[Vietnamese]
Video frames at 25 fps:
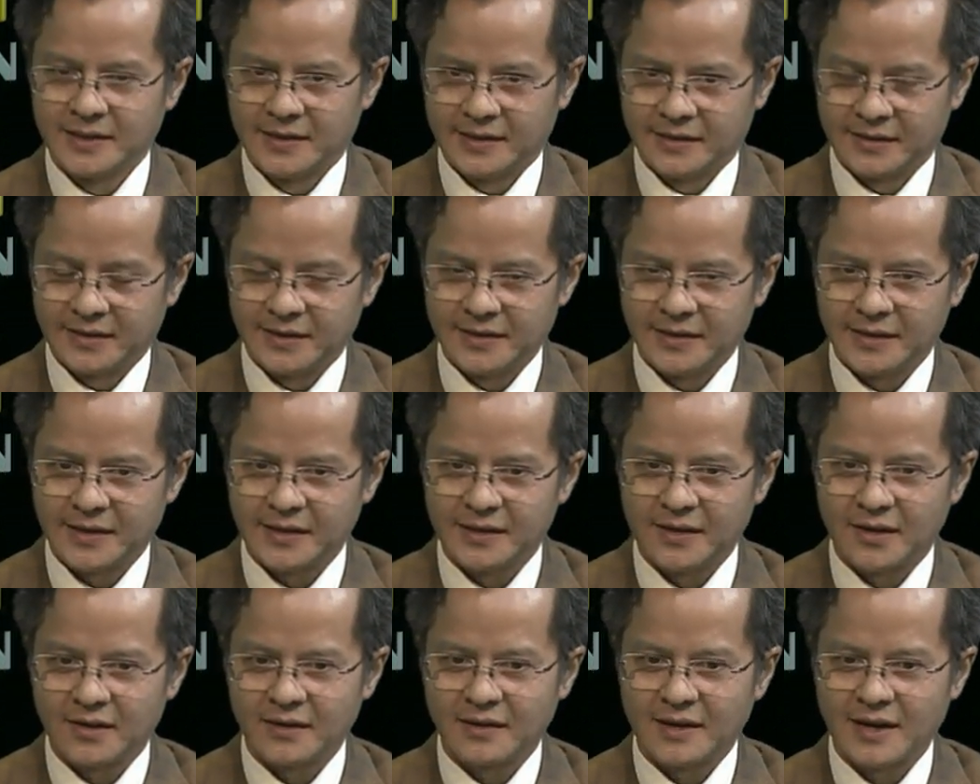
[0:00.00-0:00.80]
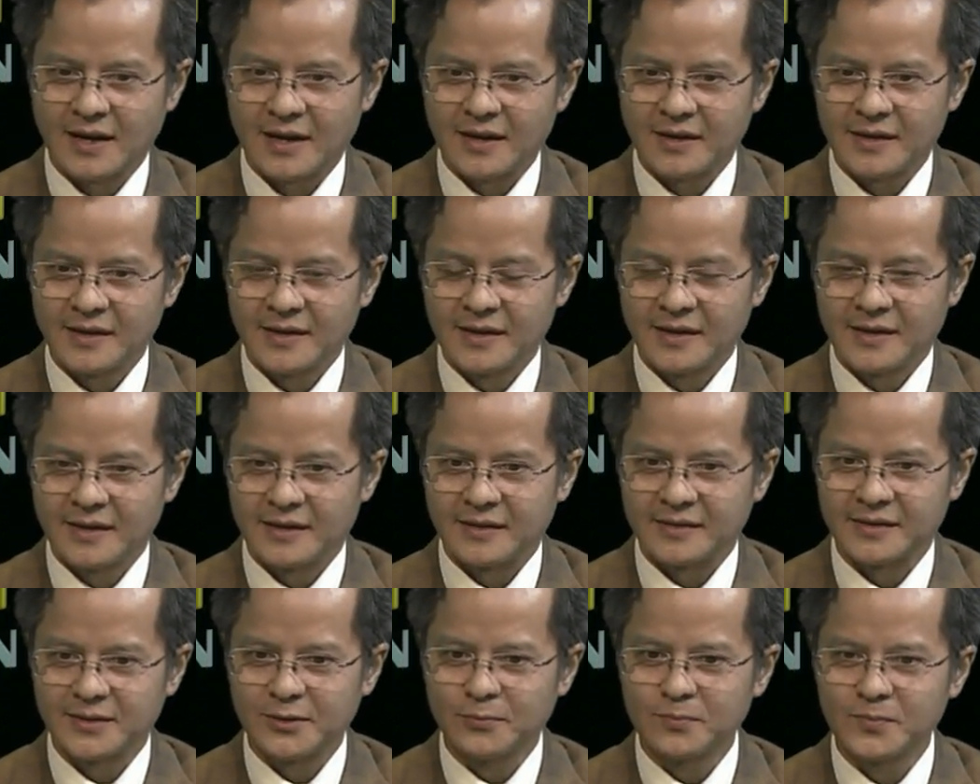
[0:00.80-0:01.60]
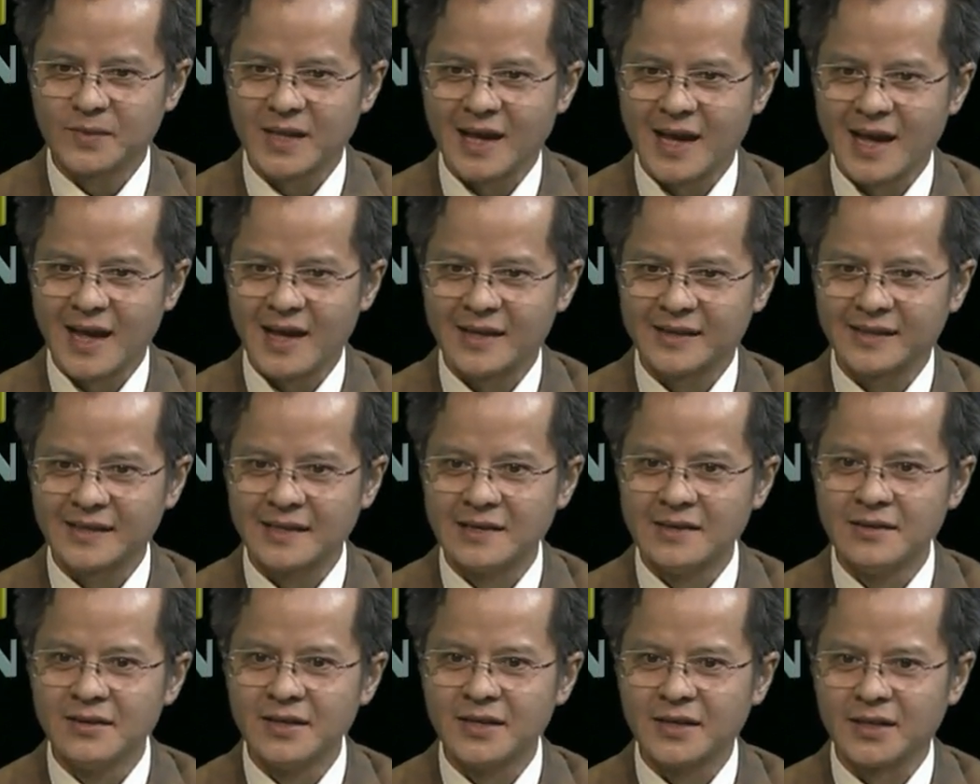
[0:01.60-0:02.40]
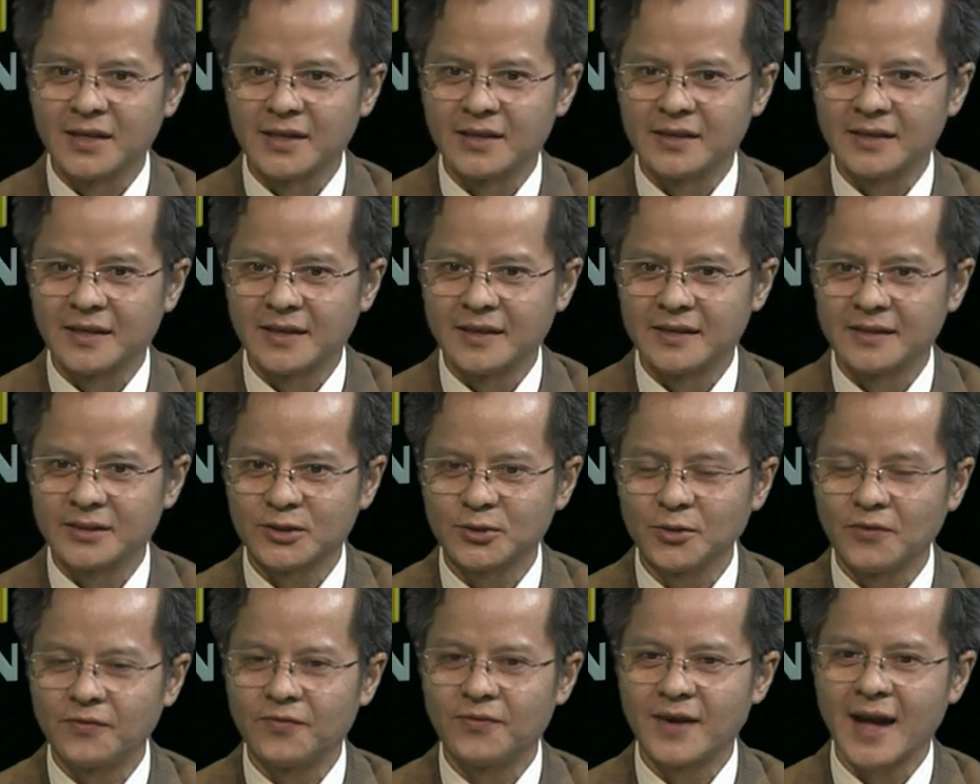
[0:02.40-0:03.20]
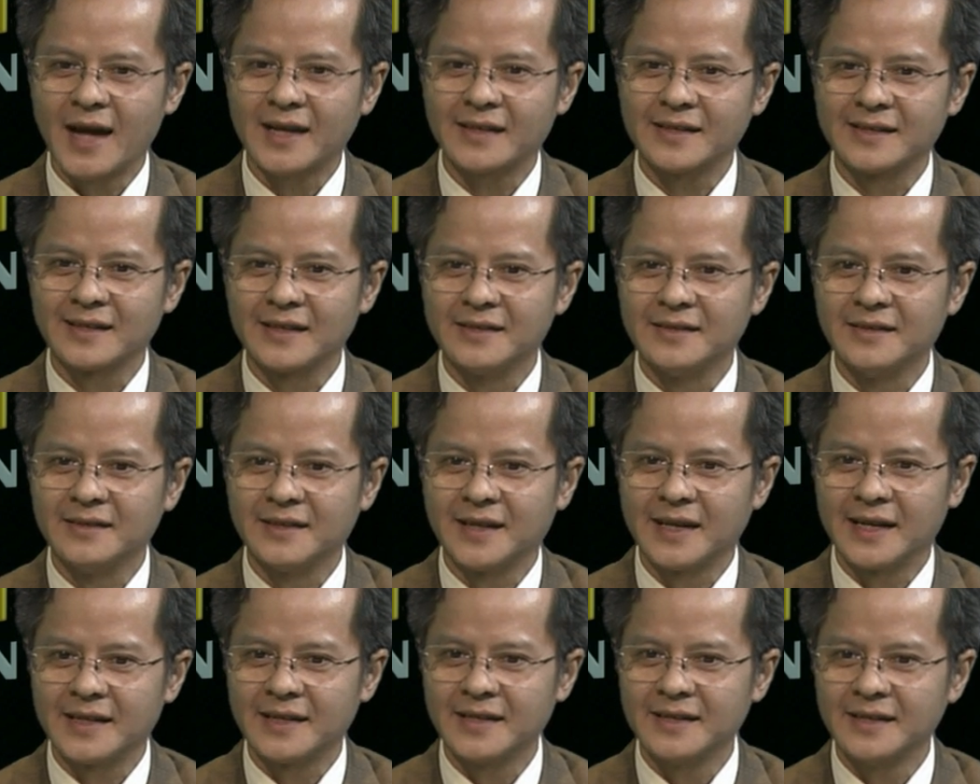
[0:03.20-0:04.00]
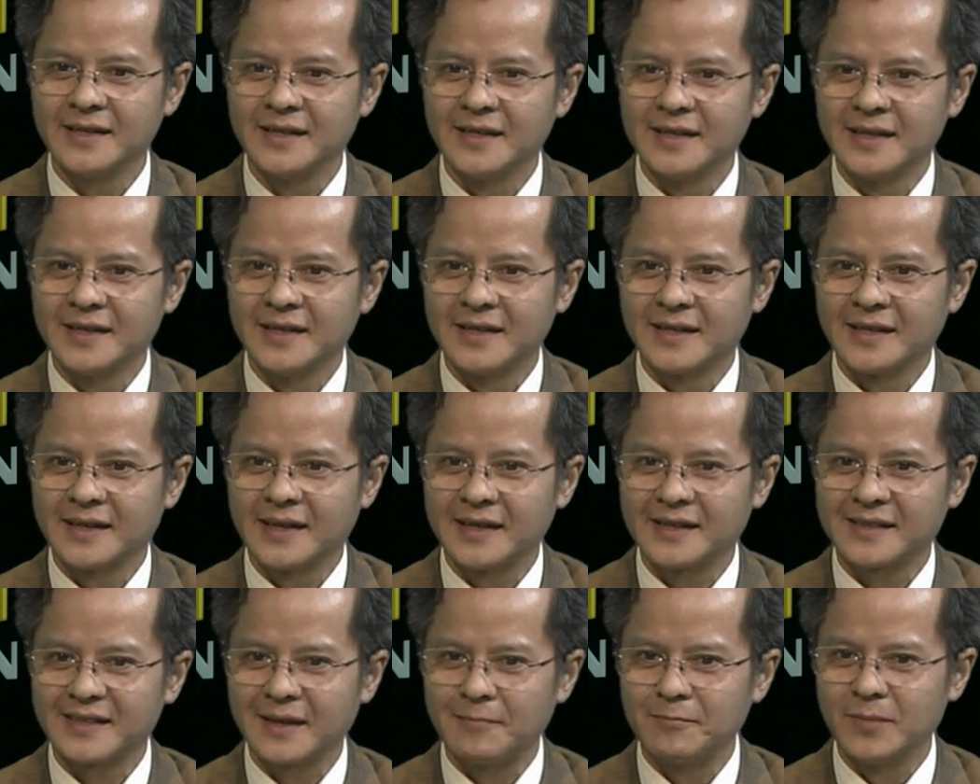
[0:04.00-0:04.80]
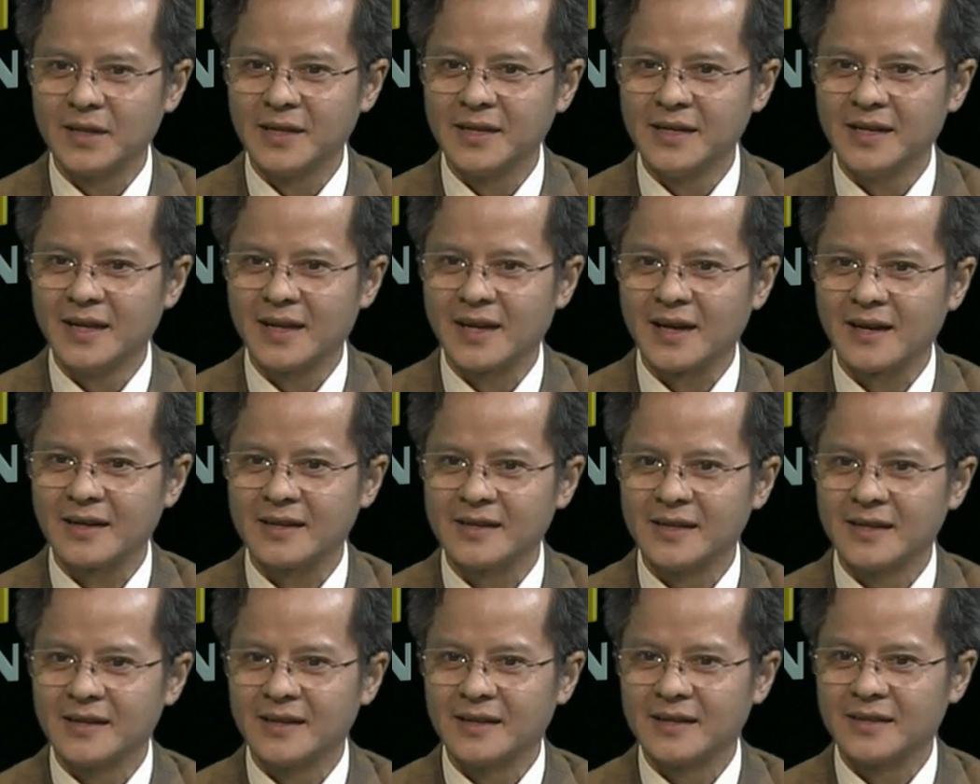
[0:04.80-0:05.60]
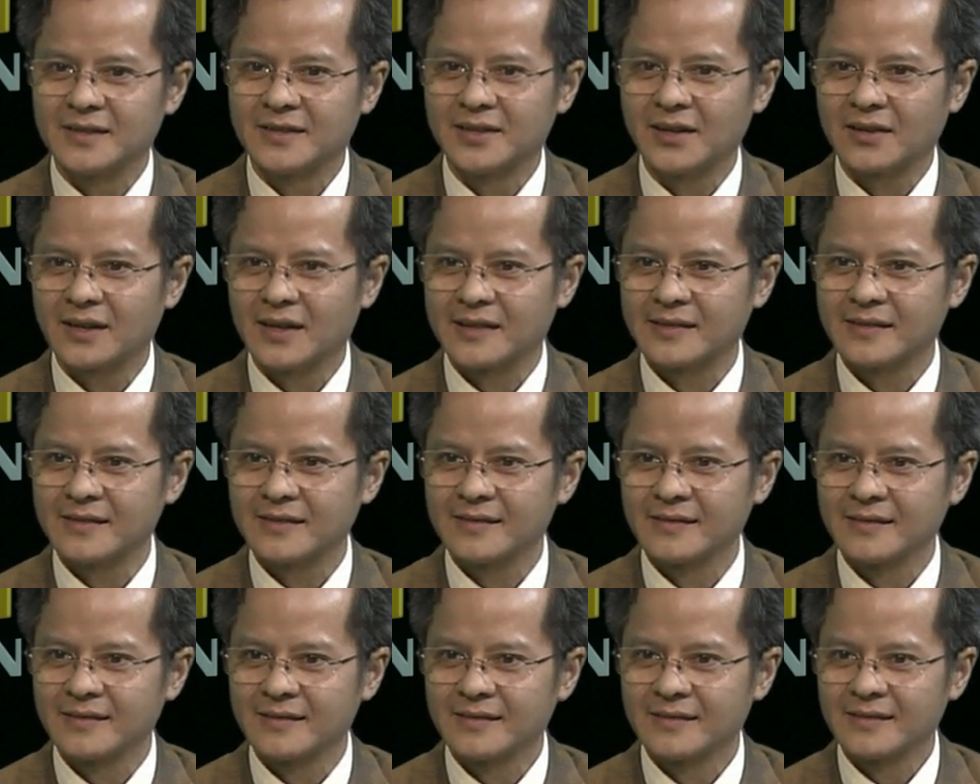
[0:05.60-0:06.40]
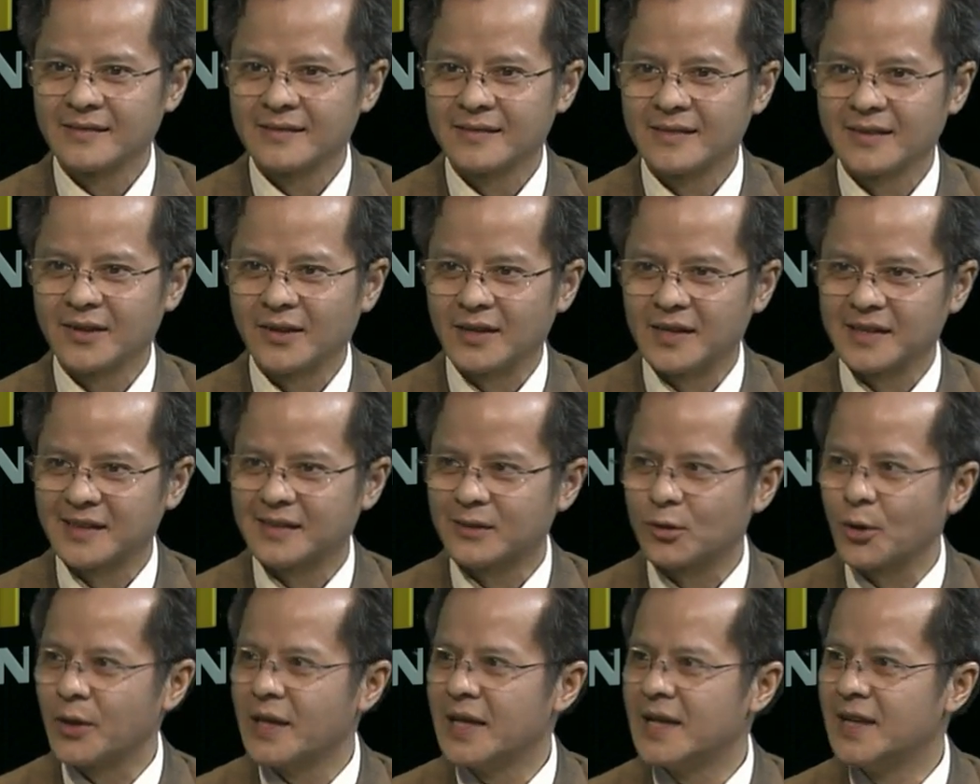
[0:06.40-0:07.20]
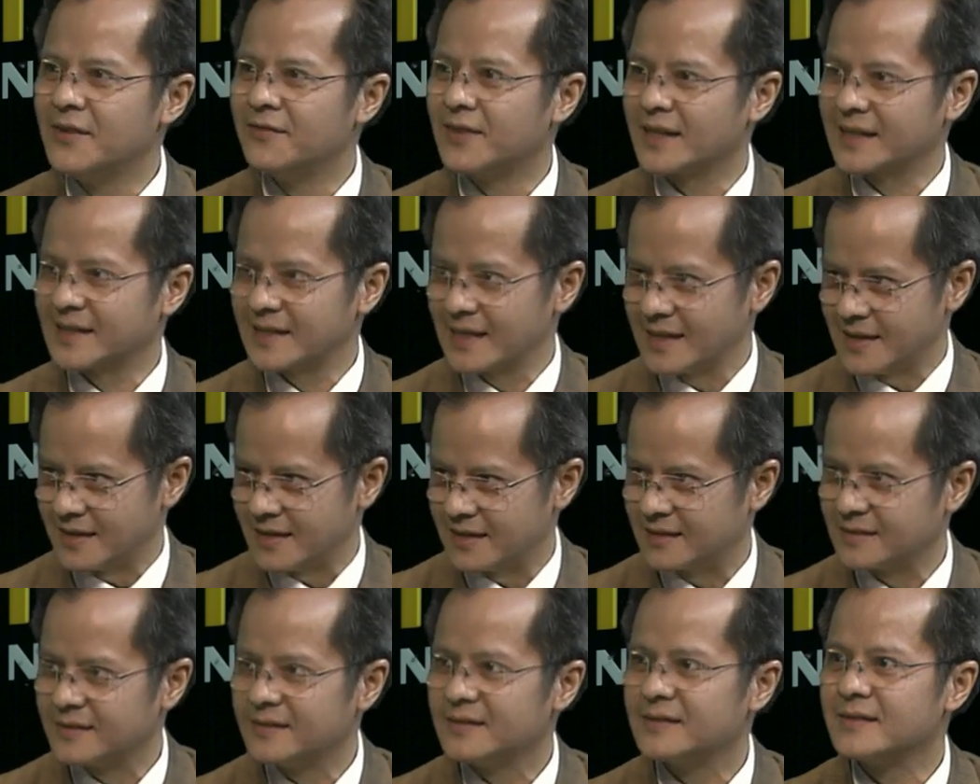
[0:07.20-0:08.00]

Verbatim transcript: thì cái đó là à, chúng ta thường xuất phát từ cái cái tâm lý là à, rất là gọi là tùy và tiện